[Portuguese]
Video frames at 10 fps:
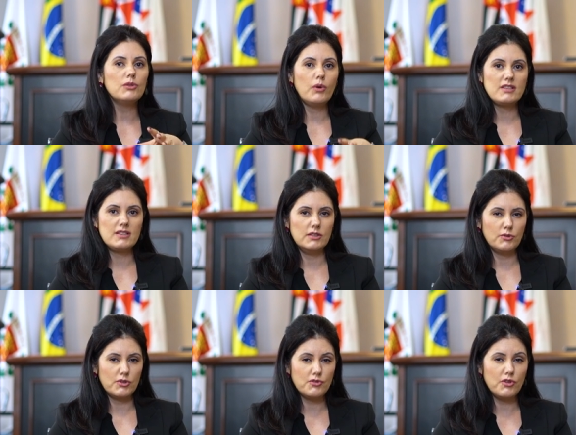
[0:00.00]
a essas
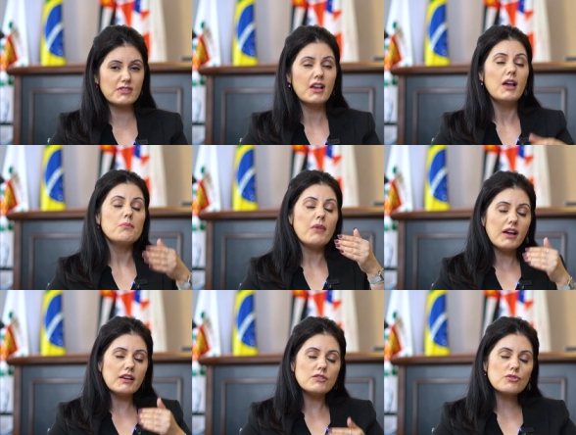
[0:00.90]
situações,
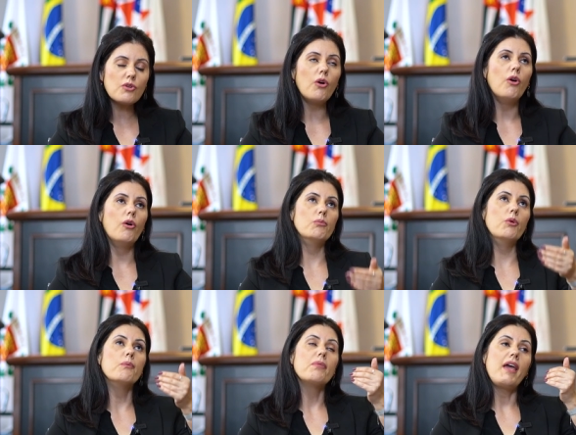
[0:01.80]
mas como